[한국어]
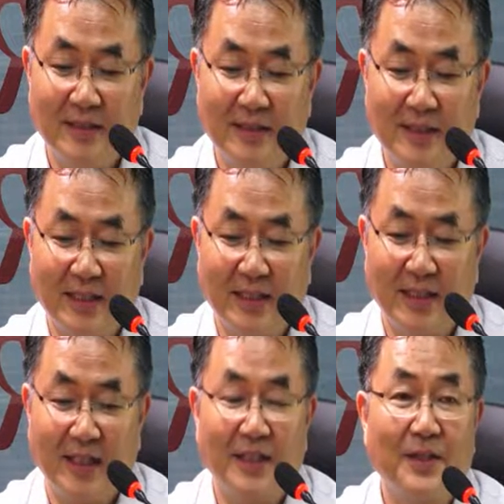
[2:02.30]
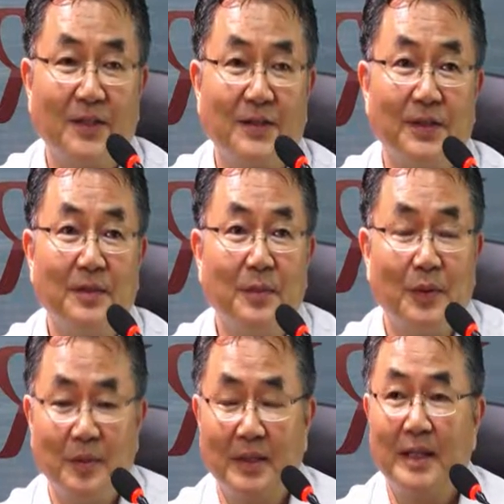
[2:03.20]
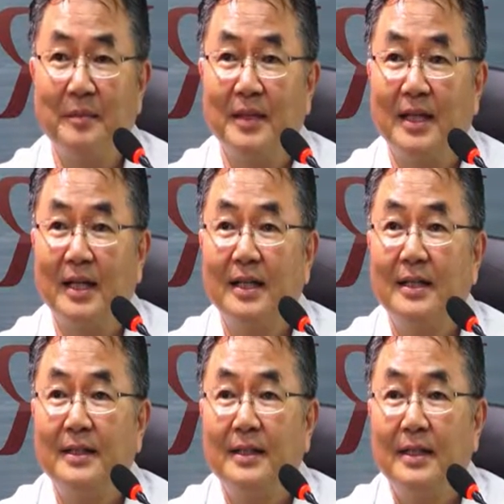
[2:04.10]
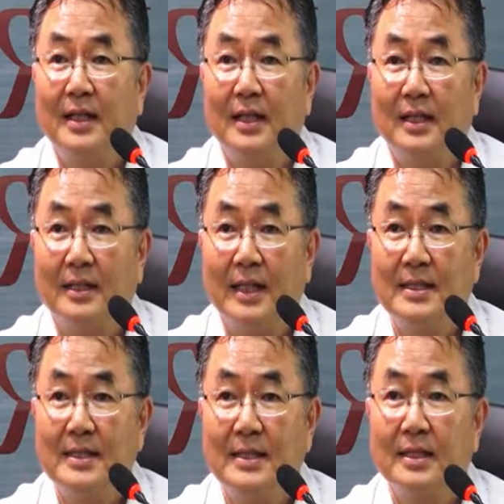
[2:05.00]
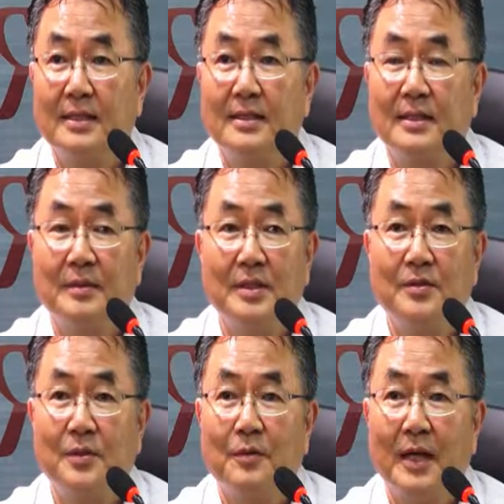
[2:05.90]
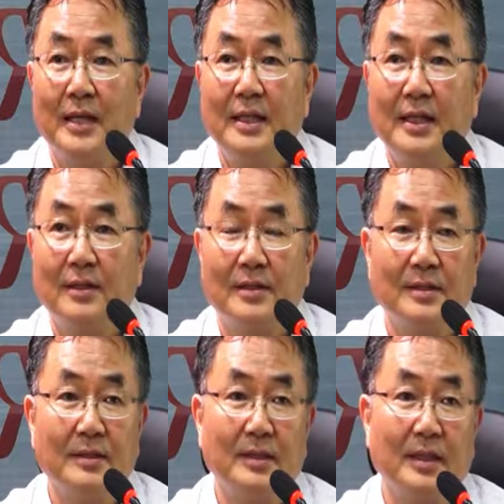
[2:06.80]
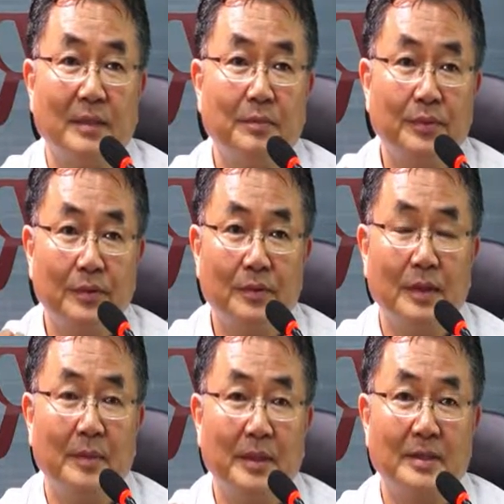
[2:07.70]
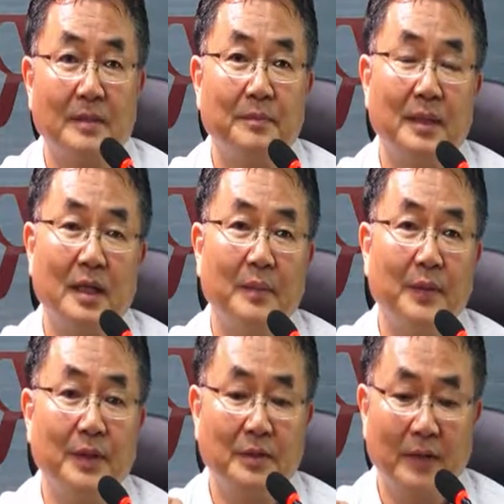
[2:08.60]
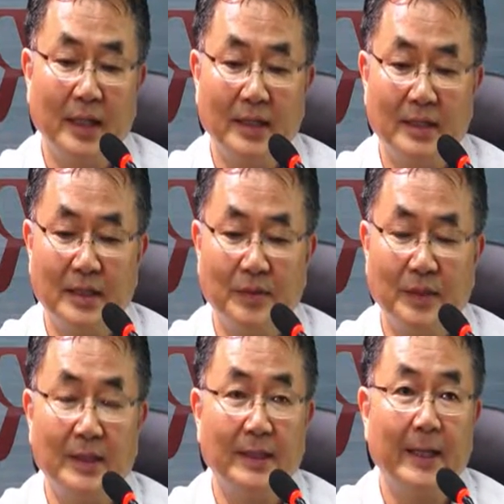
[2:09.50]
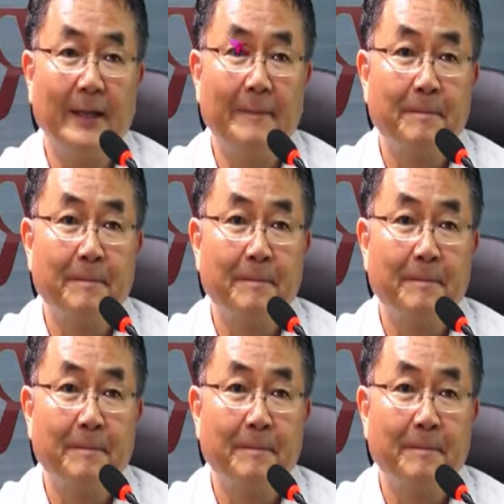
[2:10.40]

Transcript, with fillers: 이제 이렇게 켜서 보이면 됩니다. 아, 단지 지금 이스트 파일이라는 것을 이렇게 프로그램에서 파워포인트 파일을 키고 있는데